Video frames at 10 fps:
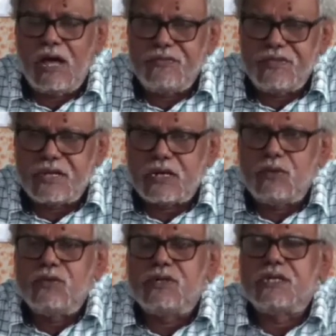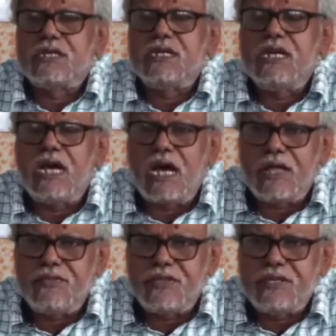அந்த கவுண்ட்டுக்கு
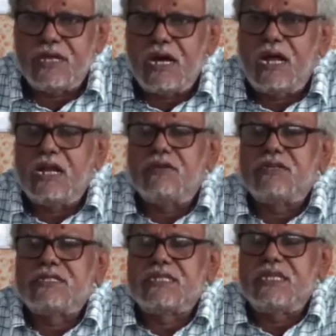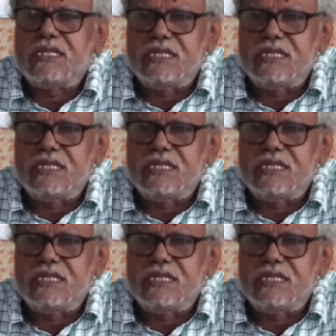அந்த யானை வச்சு